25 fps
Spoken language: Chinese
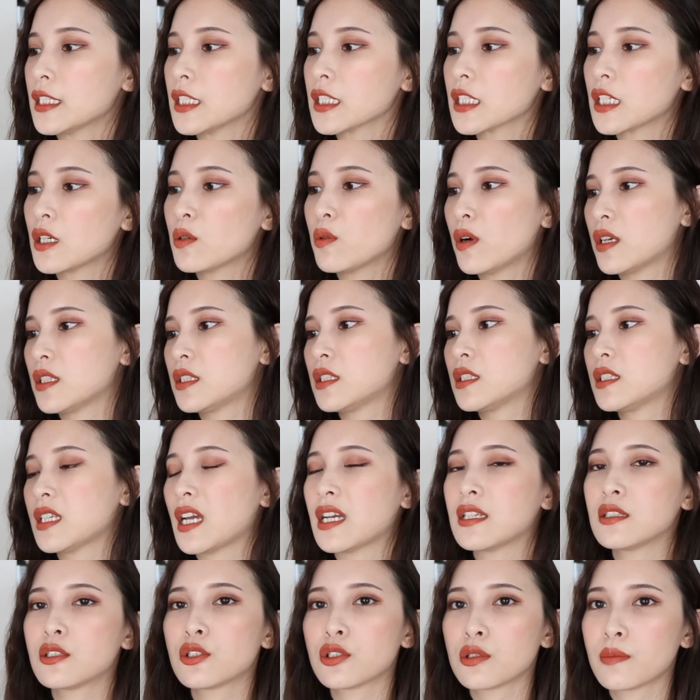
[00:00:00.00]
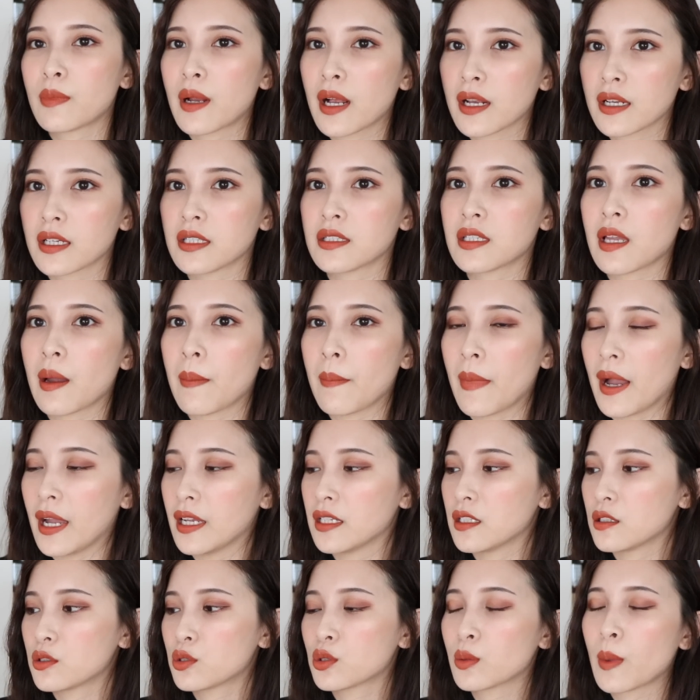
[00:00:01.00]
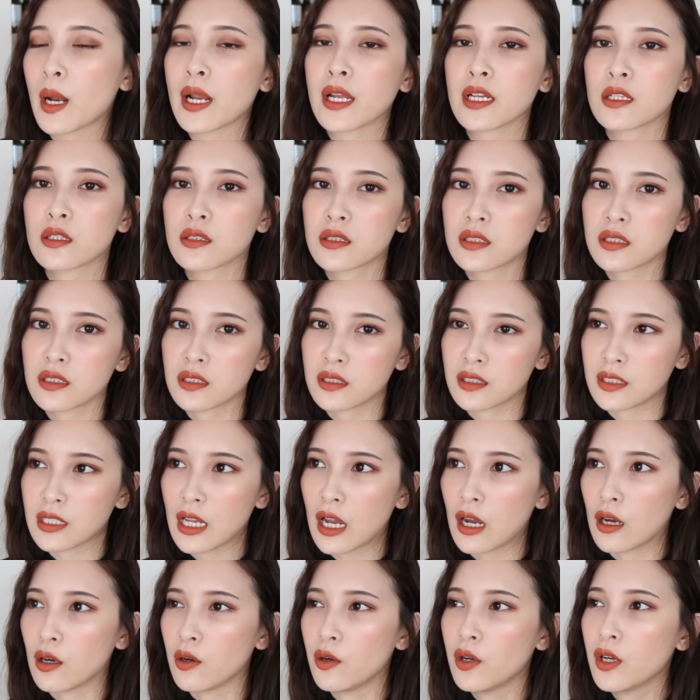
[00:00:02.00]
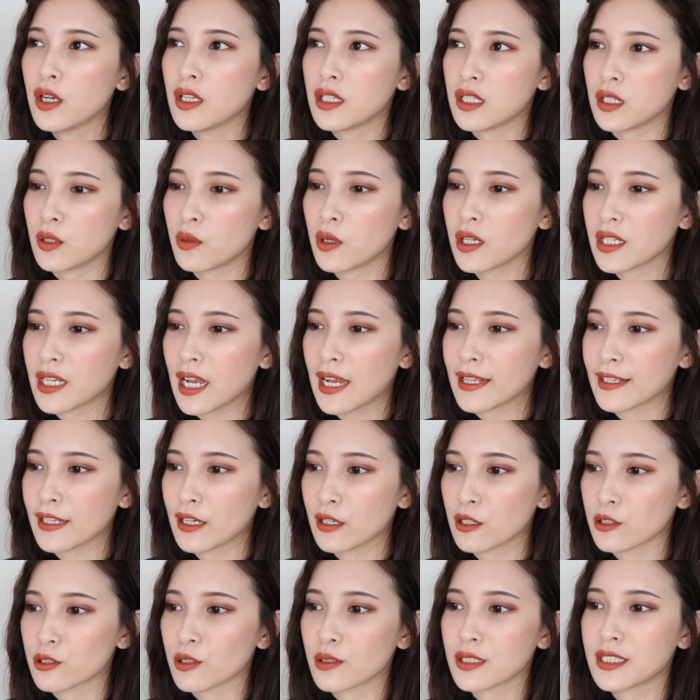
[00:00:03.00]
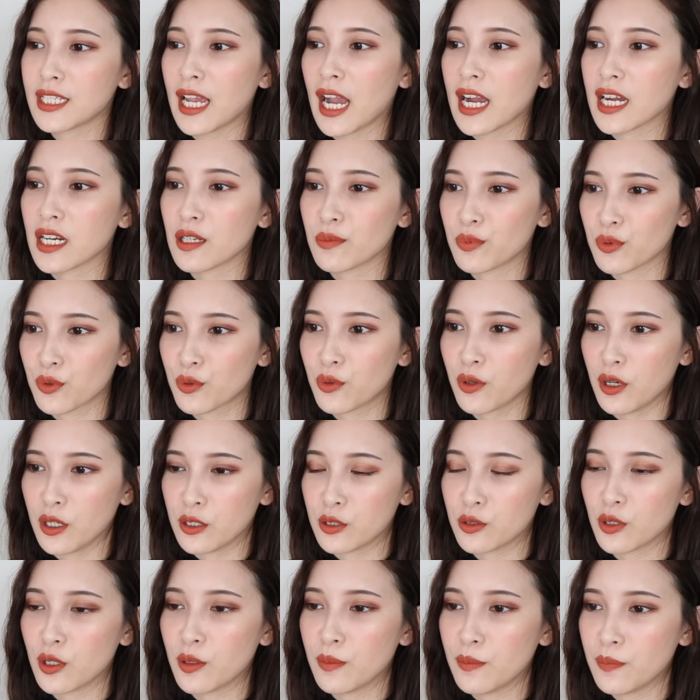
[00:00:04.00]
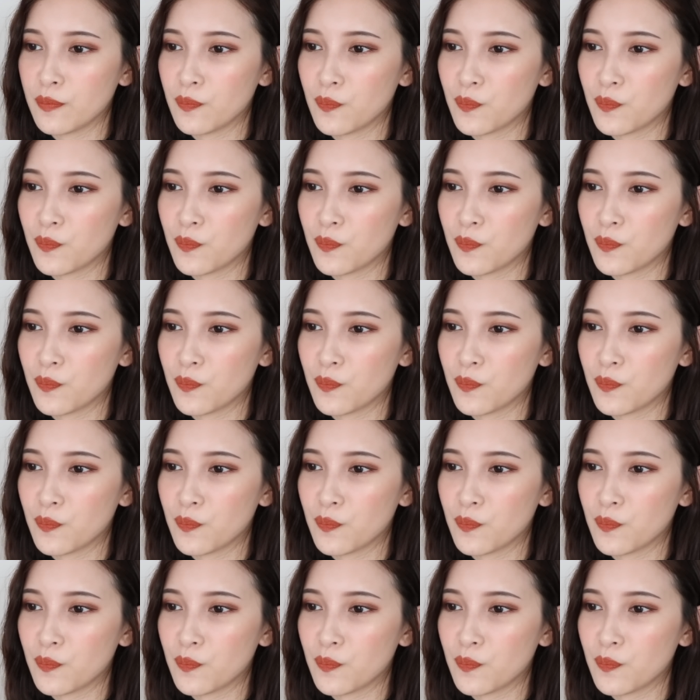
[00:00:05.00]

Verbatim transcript: 这个我也是在 G Market 上买的，G Market 就是你知道，你会看到有时候价格不贵就会。